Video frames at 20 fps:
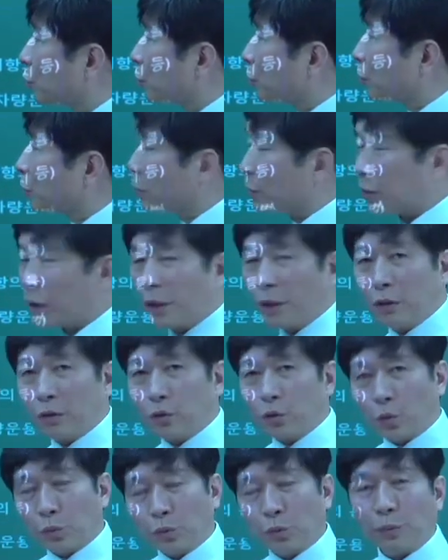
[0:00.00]
중에서 제일
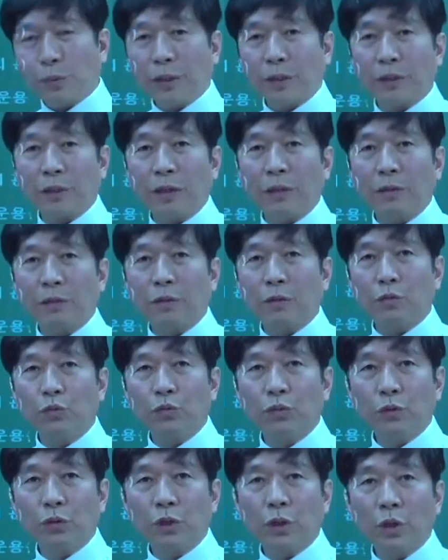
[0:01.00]
촘촘하게 다니는
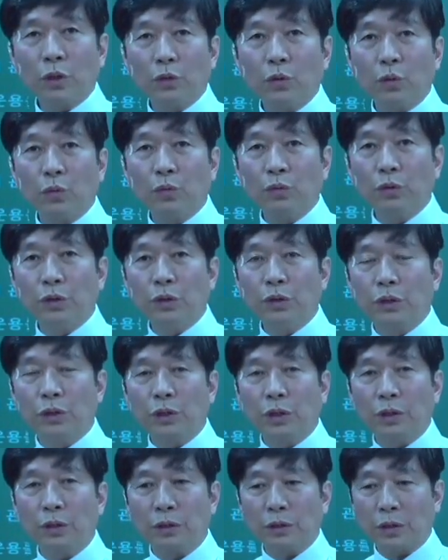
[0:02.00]
게 최소 운전
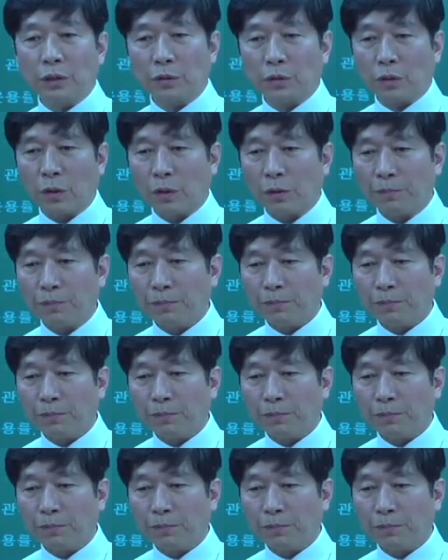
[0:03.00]
시격이겠죠.